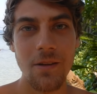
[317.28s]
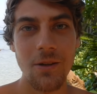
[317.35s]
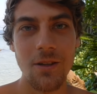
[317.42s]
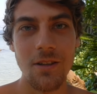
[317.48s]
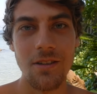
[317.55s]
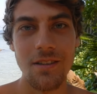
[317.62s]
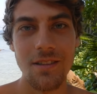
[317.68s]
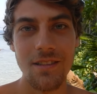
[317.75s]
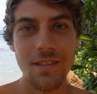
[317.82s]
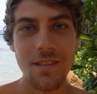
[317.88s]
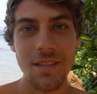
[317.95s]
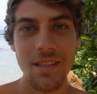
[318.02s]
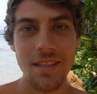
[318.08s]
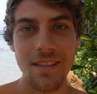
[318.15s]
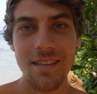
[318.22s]
und
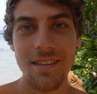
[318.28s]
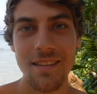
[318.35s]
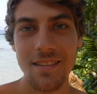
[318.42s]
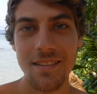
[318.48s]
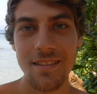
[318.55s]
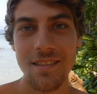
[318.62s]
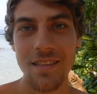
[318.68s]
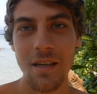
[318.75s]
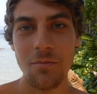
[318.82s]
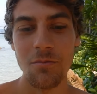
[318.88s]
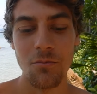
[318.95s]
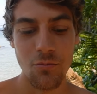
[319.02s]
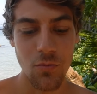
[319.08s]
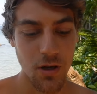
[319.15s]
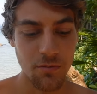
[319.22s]
die
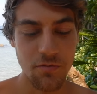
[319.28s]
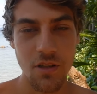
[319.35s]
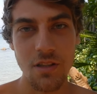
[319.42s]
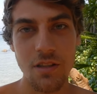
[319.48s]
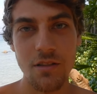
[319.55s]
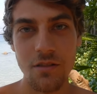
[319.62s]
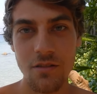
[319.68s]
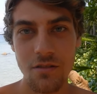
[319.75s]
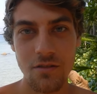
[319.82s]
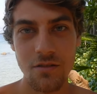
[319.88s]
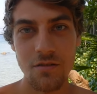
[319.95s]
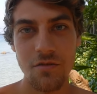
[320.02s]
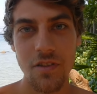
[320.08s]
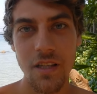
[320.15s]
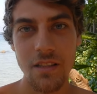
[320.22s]
haben einfach ein
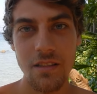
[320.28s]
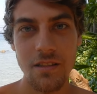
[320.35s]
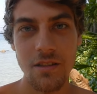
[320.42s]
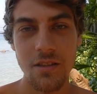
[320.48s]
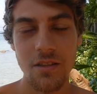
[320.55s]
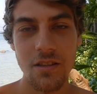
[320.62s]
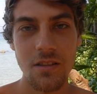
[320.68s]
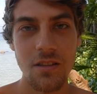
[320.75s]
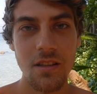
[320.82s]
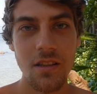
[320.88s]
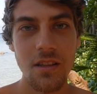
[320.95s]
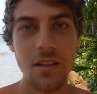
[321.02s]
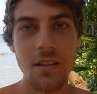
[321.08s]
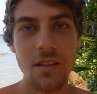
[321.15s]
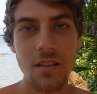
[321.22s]
Feld
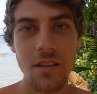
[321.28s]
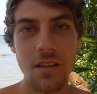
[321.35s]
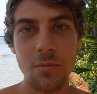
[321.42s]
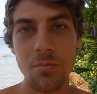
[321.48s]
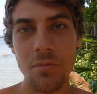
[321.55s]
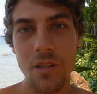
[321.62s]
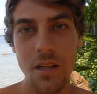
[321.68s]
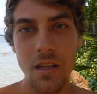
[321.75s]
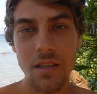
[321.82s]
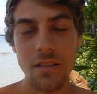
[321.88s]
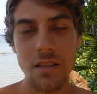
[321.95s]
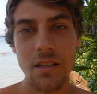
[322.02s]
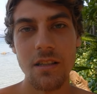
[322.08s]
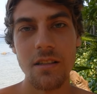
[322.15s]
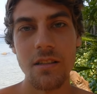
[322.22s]
gehabt, ein
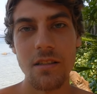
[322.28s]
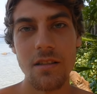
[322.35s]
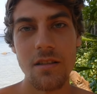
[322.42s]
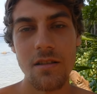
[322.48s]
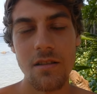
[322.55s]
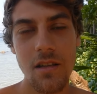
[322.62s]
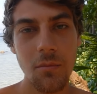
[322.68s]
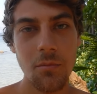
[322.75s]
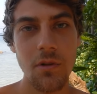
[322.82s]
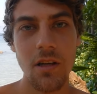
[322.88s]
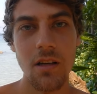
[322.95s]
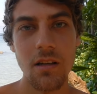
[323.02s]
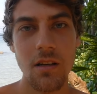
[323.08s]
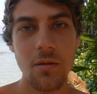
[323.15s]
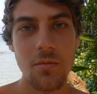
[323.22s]
rechteckiges.
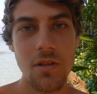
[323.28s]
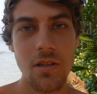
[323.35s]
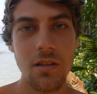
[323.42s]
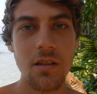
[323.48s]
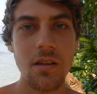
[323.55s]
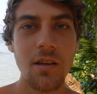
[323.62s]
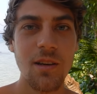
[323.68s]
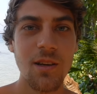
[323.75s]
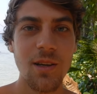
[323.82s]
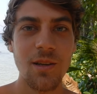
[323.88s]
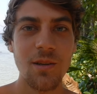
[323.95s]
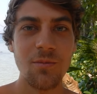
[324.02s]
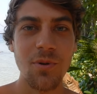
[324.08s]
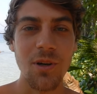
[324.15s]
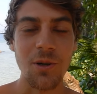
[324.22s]
Nebendran haben sie
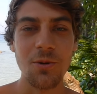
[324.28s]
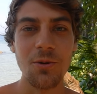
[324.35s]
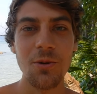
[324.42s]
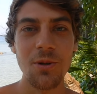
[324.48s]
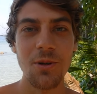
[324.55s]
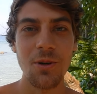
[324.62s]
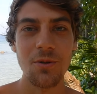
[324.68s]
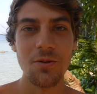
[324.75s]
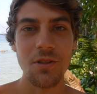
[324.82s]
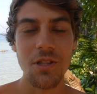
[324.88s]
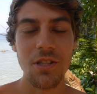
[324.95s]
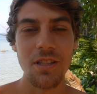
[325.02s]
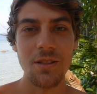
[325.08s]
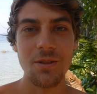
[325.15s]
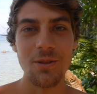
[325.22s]
ein paar Küken
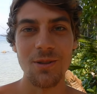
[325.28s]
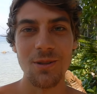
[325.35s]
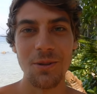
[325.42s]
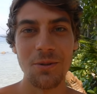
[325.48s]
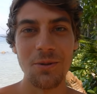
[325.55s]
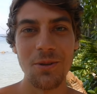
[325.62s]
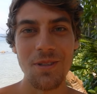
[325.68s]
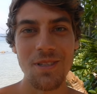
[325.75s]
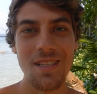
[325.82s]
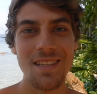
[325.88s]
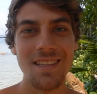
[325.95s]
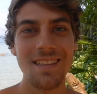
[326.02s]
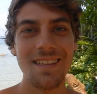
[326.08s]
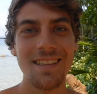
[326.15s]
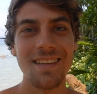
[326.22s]
aufgestellt und die Küken
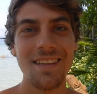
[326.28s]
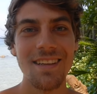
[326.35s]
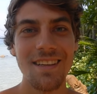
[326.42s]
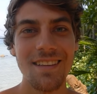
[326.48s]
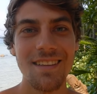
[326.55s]
sehen ja